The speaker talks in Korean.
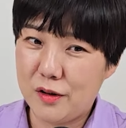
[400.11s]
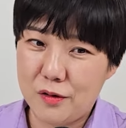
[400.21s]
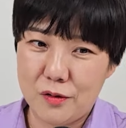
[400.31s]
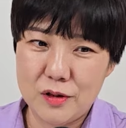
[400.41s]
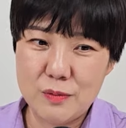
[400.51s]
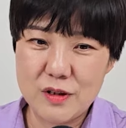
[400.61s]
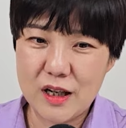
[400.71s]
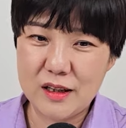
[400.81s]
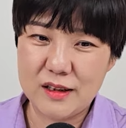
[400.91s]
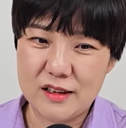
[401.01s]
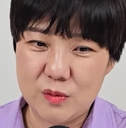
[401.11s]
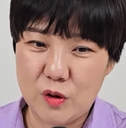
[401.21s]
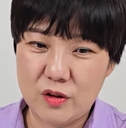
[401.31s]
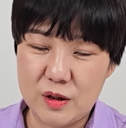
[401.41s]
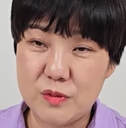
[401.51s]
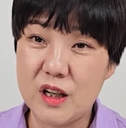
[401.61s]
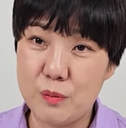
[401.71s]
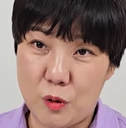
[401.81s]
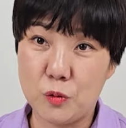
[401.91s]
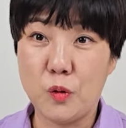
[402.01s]
어, 임차인이 있으면 임차인
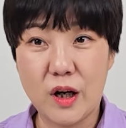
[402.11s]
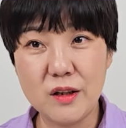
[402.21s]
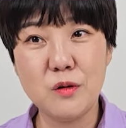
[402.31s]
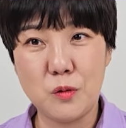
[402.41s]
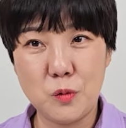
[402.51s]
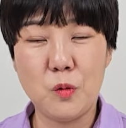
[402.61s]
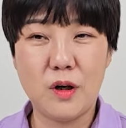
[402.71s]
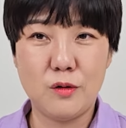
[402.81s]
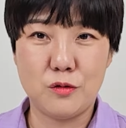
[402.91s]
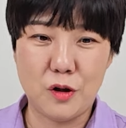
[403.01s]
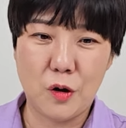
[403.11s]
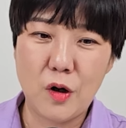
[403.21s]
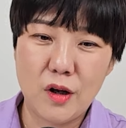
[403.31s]
명도 하는 건 똑같고요.